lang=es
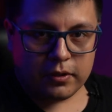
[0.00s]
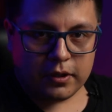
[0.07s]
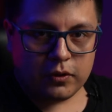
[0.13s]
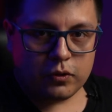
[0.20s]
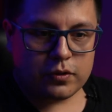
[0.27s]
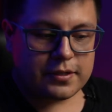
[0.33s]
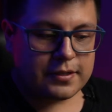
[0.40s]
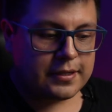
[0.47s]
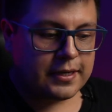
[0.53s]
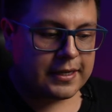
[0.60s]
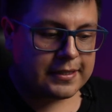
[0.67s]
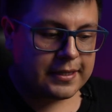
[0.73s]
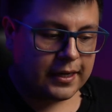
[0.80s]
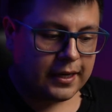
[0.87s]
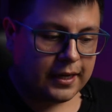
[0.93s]
Entonces, en
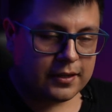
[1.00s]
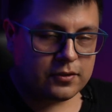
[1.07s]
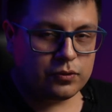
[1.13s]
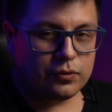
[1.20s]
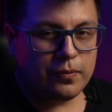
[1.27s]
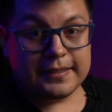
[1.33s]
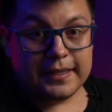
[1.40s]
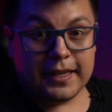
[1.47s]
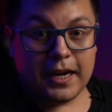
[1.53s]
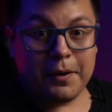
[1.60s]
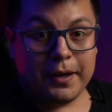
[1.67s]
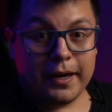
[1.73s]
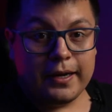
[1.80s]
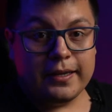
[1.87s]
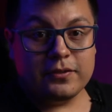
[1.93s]
este caso, si
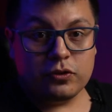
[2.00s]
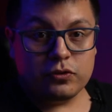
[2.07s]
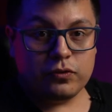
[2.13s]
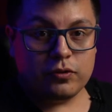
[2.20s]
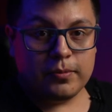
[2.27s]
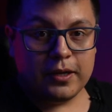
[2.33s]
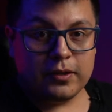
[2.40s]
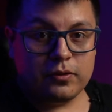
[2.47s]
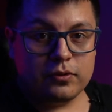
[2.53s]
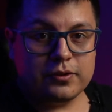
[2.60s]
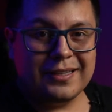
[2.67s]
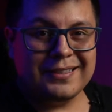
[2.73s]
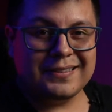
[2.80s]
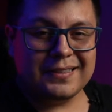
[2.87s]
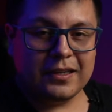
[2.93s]
graban en estos formatos,
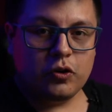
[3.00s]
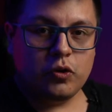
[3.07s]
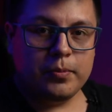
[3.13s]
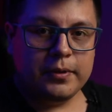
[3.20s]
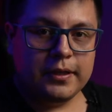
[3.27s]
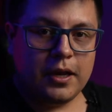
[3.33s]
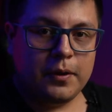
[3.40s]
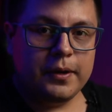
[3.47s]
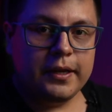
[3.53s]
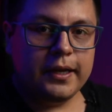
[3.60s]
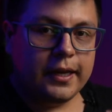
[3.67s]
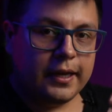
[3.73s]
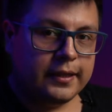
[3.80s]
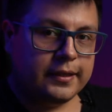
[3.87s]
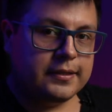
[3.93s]
es recomendable
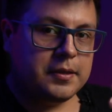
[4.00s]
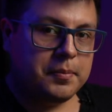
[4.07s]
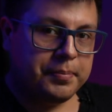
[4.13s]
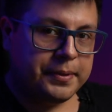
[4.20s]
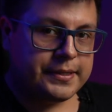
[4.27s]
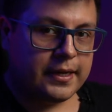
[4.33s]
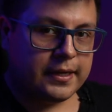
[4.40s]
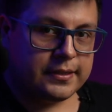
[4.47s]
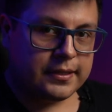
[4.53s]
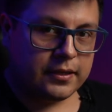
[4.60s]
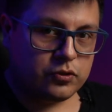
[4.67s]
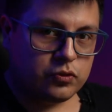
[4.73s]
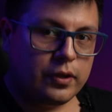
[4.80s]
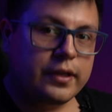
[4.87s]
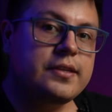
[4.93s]
que antes de empezar a
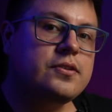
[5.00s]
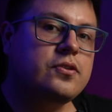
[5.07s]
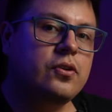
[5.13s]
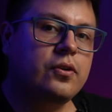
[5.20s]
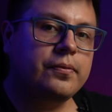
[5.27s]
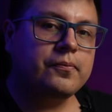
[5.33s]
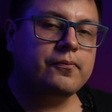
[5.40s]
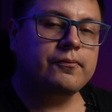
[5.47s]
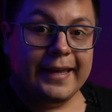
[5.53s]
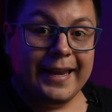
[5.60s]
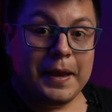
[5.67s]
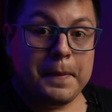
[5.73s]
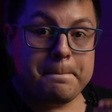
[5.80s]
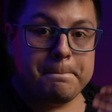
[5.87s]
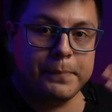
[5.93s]
hacer su edición,
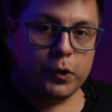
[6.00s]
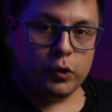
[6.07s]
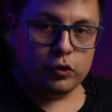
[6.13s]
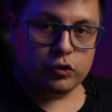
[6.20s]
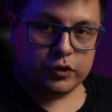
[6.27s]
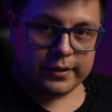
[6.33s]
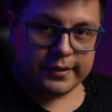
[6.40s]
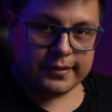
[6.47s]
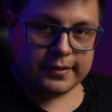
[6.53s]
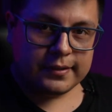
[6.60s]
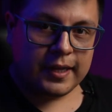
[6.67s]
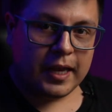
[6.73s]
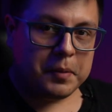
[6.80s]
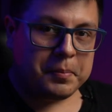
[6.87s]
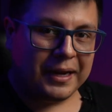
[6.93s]
creen proxies
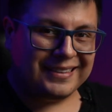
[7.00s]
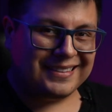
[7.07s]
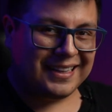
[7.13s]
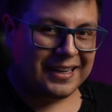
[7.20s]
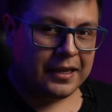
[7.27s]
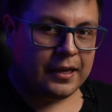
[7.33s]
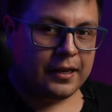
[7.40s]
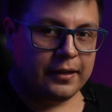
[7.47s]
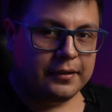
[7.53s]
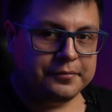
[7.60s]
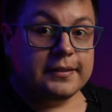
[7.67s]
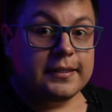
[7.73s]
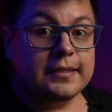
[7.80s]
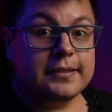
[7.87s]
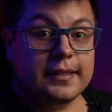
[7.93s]
del material.
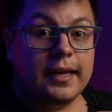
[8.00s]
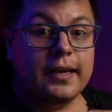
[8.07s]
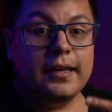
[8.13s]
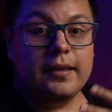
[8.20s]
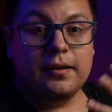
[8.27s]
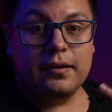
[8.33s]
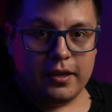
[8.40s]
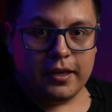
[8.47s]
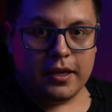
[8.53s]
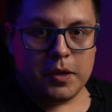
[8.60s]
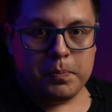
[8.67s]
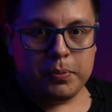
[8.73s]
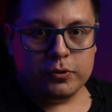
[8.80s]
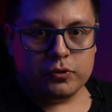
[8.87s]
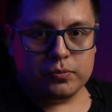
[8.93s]
Si están en
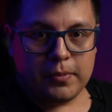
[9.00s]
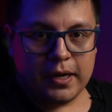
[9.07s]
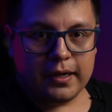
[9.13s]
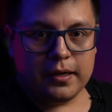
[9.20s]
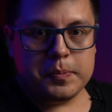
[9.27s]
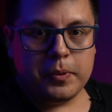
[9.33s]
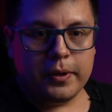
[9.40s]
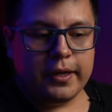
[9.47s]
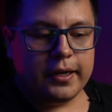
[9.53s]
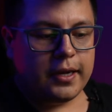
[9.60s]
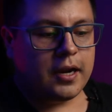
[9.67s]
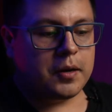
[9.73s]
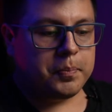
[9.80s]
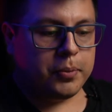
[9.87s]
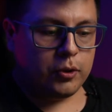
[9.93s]
equipos Mac, pueden
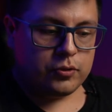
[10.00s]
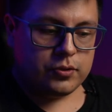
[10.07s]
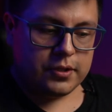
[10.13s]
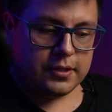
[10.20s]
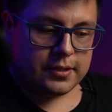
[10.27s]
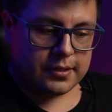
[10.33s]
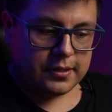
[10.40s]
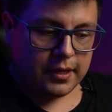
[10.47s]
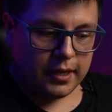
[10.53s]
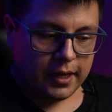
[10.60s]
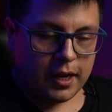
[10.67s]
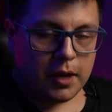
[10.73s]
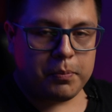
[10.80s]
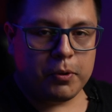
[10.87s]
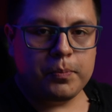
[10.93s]
crear proxies
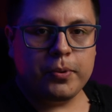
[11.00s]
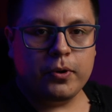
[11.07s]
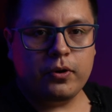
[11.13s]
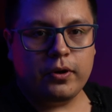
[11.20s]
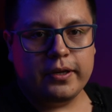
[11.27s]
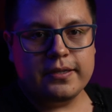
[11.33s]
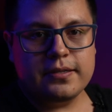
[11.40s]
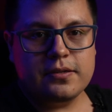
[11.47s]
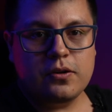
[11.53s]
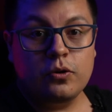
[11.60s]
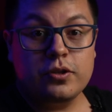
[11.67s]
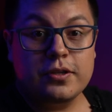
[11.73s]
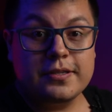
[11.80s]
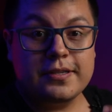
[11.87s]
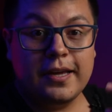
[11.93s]
en Apple ProRes o
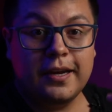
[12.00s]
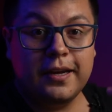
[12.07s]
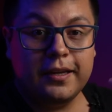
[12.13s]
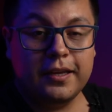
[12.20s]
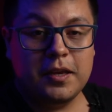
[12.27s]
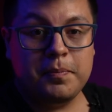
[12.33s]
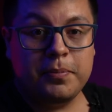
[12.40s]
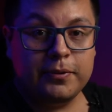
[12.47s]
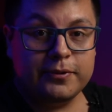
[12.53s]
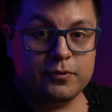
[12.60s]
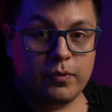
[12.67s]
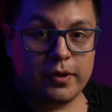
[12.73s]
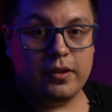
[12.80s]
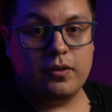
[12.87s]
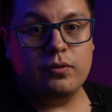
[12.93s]
si están en equipos
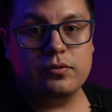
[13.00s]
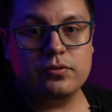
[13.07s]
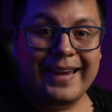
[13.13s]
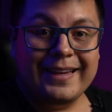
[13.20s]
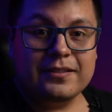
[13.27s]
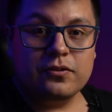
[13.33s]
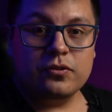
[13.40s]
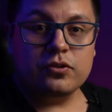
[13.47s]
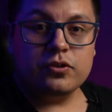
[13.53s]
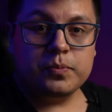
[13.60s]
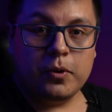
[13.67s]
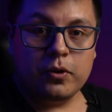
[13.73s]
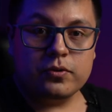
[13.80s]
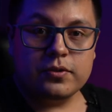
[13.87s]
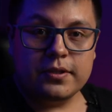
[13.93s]
Windows, estos
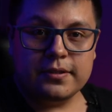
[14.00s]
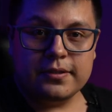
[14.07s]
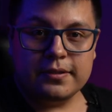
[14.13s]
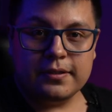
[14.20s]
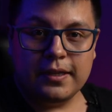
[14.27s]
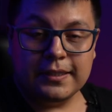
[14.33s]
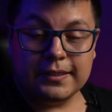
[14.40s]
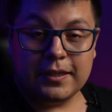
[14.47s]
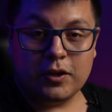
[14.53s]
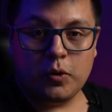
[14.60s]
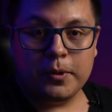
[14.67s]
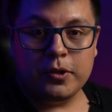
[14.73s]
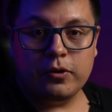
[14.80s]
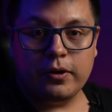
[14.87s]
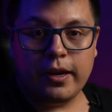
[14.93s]
proxies les
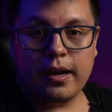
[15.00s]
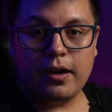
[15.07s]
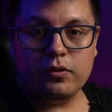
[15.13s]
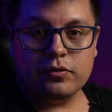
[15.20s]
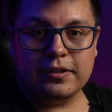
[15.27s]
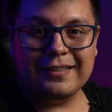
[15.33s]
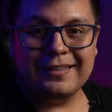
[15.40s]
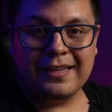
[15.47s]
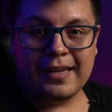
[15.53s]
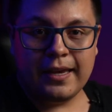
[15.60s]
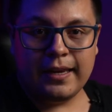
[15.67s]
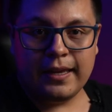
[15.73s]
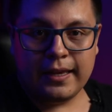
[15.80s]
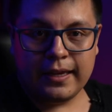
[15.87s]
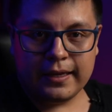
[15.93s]
recomiendo crearlos en
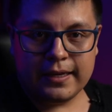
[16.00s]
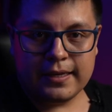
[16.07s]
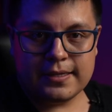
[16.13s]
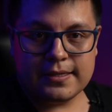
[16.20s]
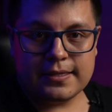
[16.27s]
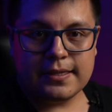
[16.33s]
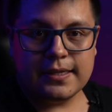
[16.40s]
DNX